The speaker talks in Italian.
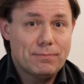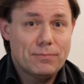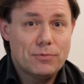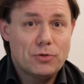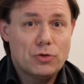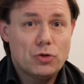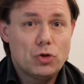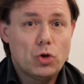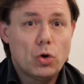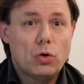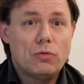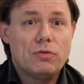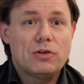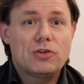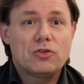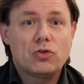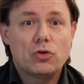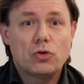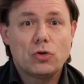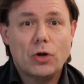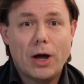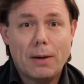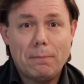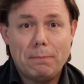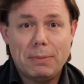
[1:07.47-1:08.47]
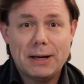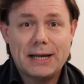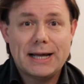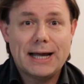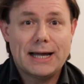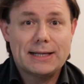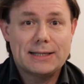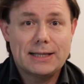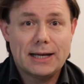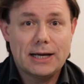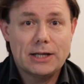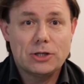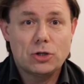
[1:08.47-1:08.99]
dove sono
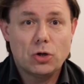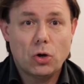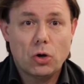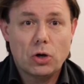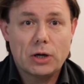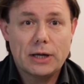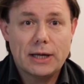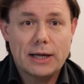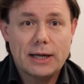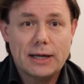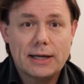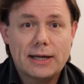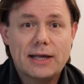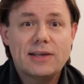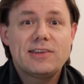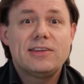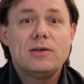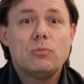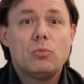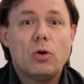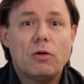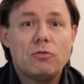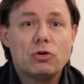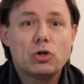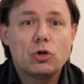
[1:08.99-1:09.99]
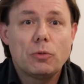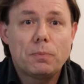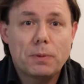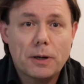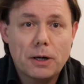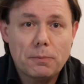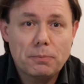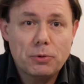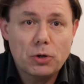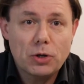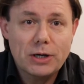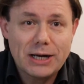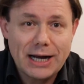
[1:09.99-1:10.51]
applicate le doghe che si muovono
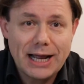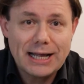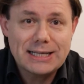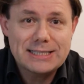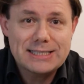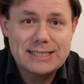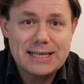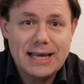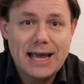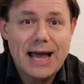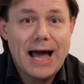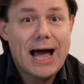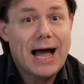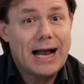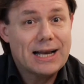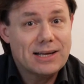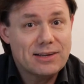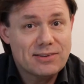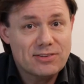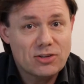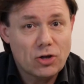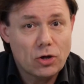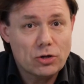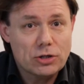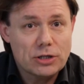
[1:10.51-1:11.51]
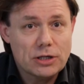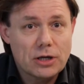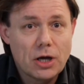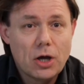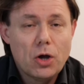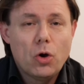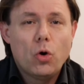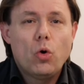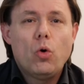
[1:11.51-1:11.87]
proprio grazie agli snodi,